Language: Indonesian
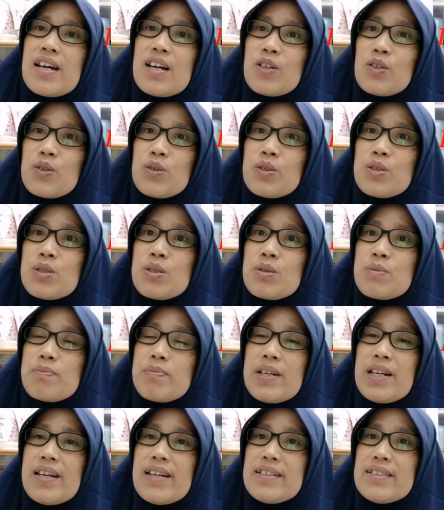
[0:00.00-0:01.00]
harus
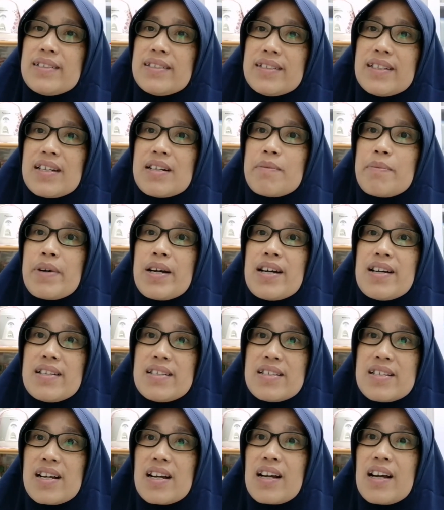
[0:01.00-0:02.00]
belajar
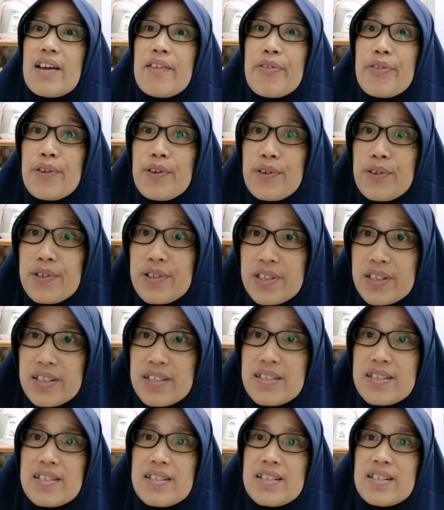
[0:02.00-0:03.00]
bahasa
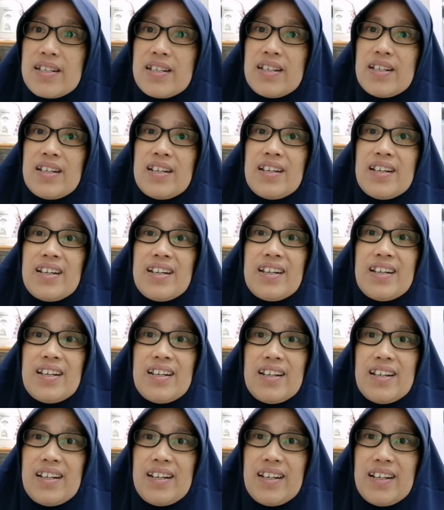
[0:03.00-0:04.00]
Kantonis
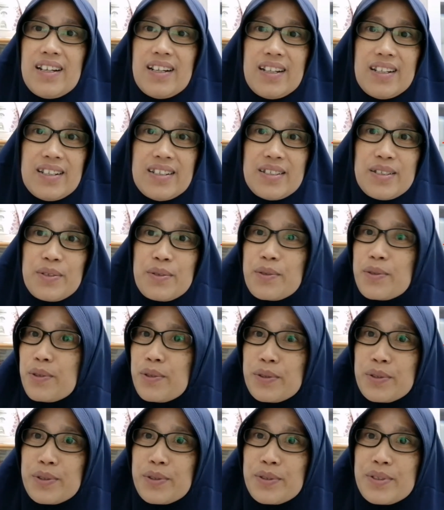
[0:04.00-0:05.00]
sungguh
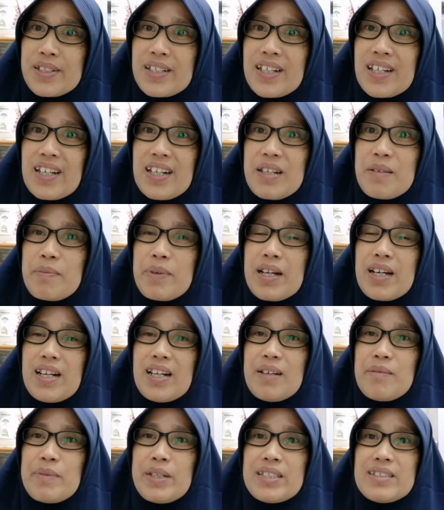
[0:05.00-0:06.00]
lucu sekali
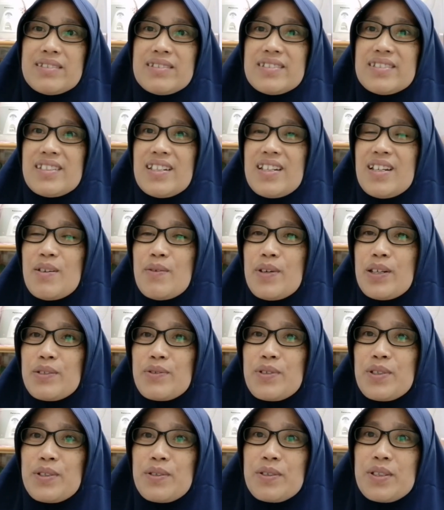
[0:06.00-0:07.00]
pengalaman saya
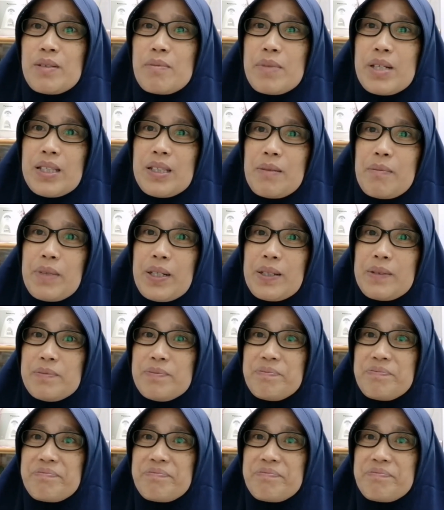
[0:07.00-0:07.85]
waktu itu teman-teman